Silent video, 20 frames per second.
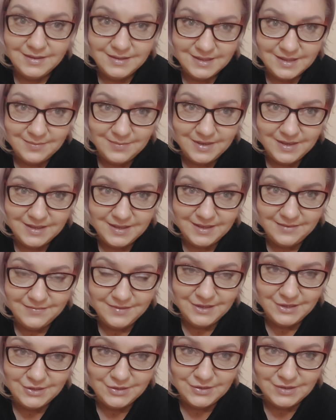Самое
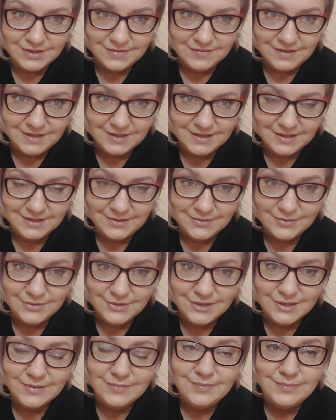главное, что Светка
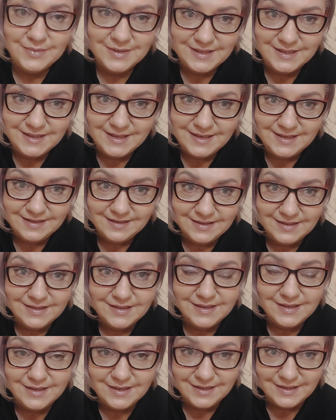уже поделилась
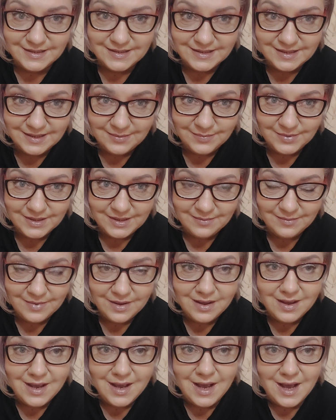
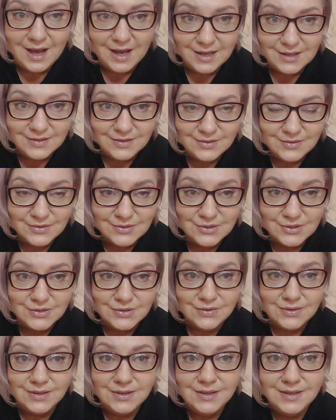рецептом, а то,
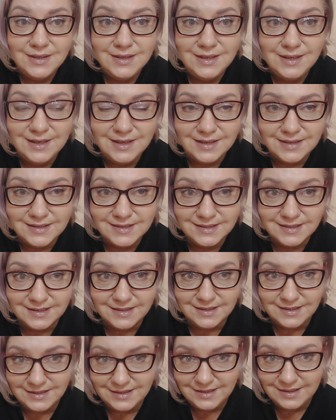что
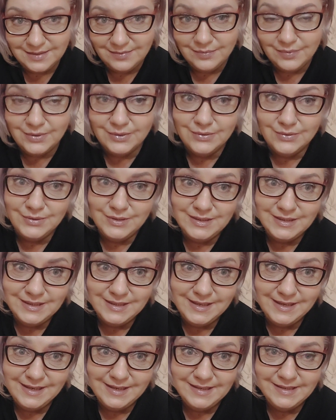кексы не
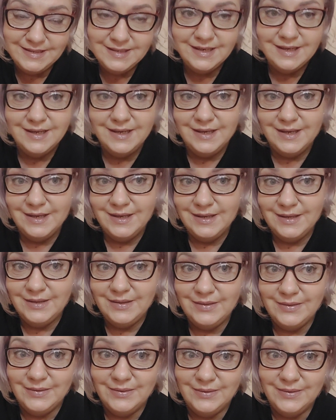получились,
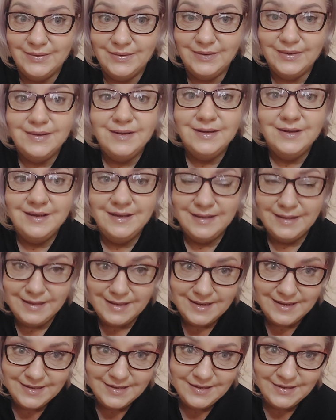то
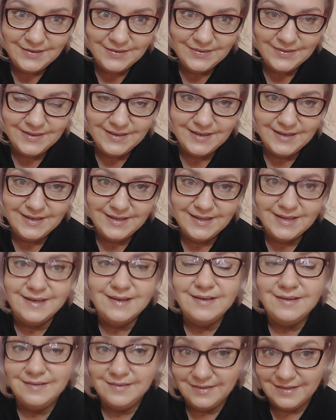для нее
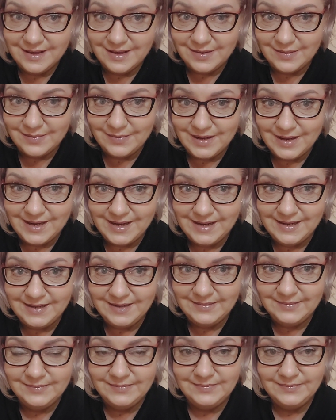это
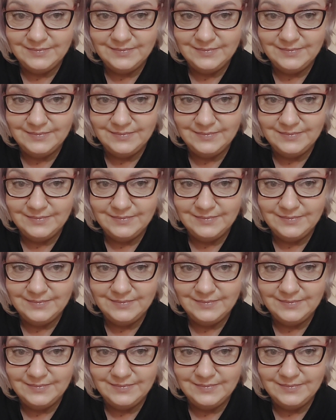нормально.